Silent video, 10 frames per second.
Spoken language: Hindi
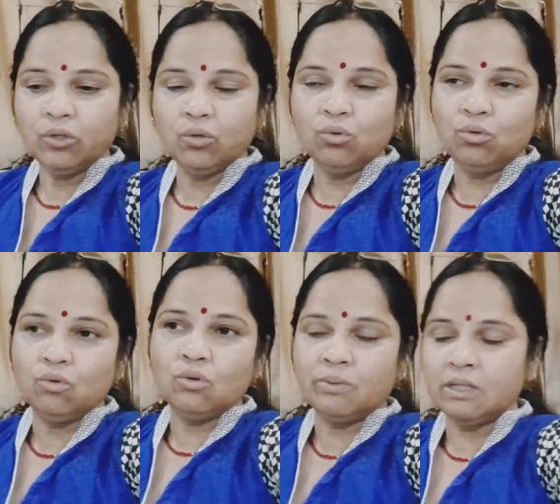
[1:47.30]
तो
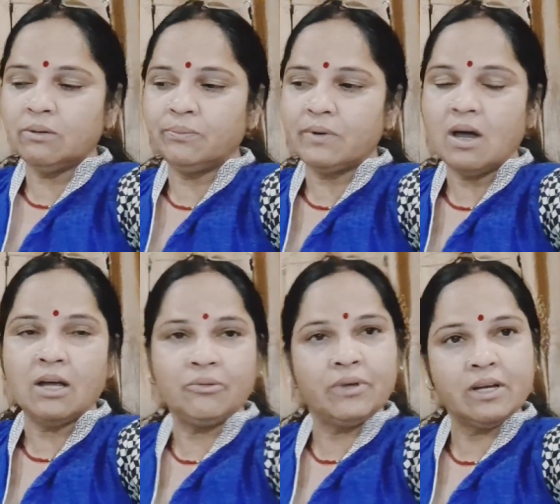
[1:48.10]
उनको मतलब
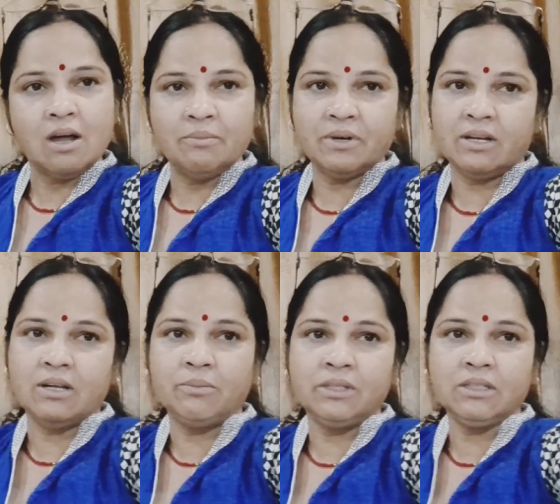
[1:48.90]
हाथ पैर काम करना
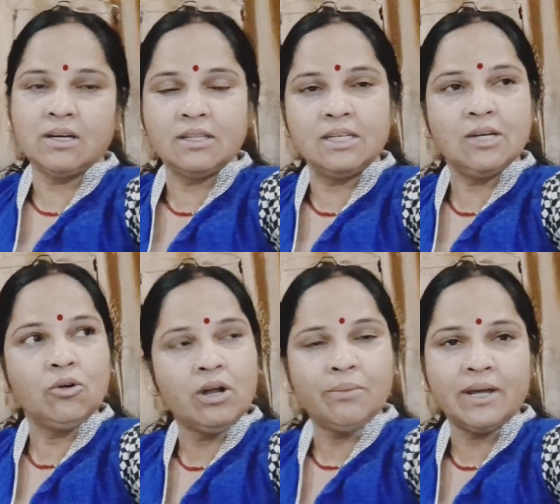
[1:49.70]
बंद कर दिए
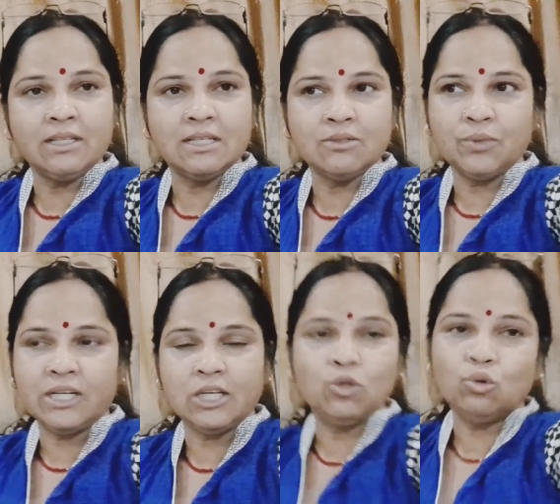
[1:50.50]
और हमारे दस
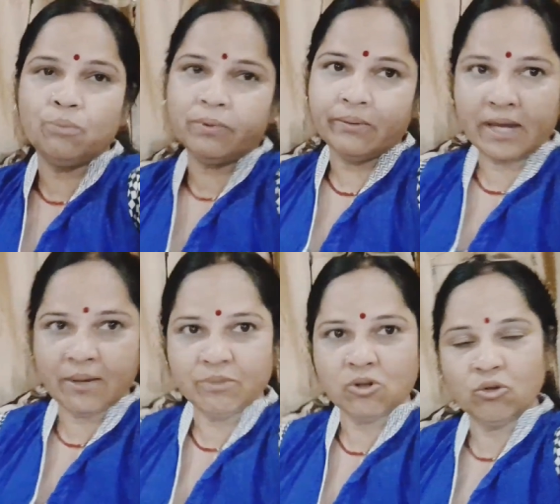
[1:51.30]
मिनट की दूर पर
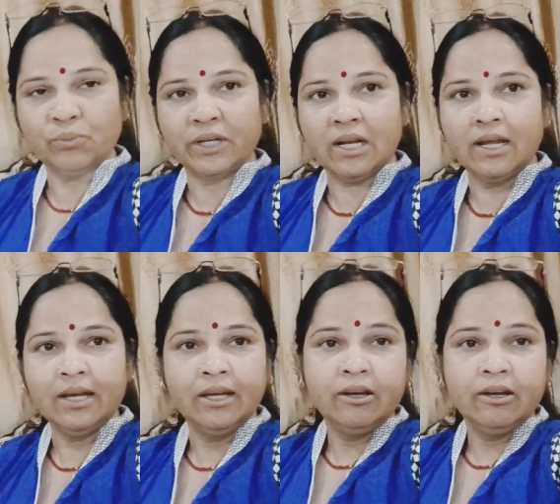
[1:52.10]
एम्स हॉस्पिटल है